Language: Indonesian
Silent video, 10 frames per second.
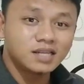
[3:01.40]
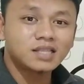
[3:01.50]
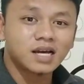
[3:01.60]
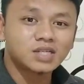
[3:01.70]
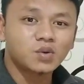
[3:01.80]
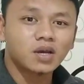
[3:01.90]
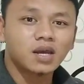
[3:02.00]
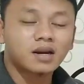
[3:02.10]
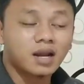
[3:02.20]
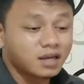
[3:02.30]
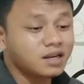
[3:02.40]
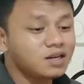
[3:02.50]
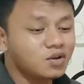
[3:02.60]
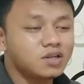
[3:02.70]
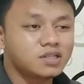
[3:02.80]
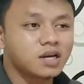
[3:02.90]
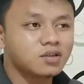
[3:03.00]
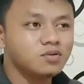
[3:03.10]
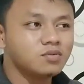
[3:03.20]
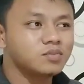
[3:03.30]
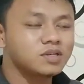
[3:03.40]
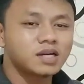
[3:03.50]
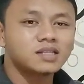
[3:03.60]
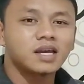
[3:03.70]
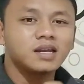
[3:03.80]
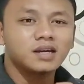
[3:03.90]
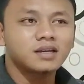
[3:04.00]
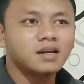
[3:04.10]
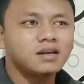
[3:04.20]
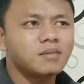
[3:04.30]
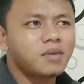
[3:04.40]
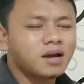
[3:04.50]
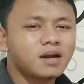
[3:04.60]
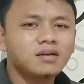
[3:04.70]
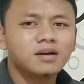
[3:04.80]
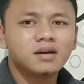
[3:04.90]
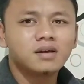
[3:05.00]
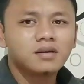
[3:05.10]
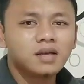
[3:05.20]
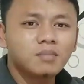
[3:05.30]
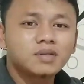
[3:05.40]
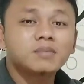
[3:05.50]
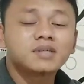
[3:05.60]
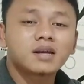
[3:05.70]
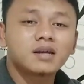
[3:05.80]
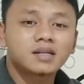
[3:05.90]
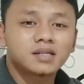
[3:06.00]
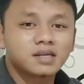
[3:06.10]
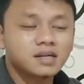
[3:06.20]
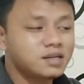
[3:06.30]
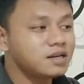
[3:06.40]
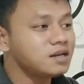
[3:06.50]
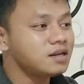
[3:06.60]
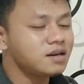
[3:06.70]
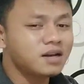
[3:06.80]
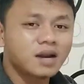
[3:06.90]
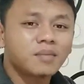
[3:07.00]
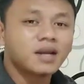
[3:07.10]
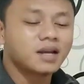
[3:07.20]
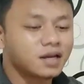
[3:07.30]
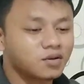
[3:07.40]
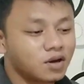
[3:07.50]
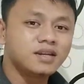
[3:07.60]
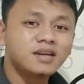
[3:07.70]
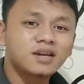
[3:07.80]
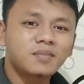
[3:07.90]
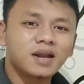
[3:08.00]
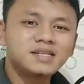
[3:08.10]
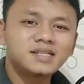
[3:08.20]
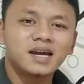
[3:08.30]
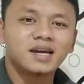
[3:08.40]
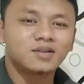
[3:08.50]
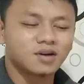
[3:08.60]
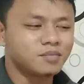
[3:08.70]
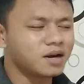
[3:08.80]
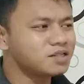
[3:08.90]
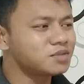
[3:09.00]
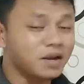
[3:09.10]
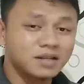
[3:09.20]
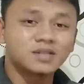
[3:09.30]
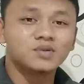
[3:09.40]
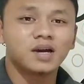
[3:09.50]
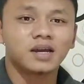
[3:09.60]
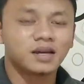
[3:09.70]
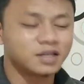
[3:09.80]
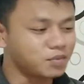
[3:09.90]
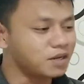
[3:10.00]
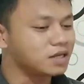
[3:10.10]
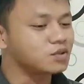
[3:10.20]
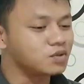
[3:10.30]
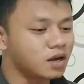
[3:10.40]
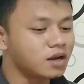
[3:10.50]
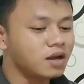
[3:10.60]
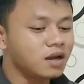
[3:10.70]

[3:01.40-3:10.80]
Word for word: kita sebagai rakyat Indonesia itu bisa seenaknya dan bahkan ya bisa mencari rezeki di negara mereka gitu ya di negeri Malaysia gitu kan bahkan sebaliknya juga geng sebaliknya juga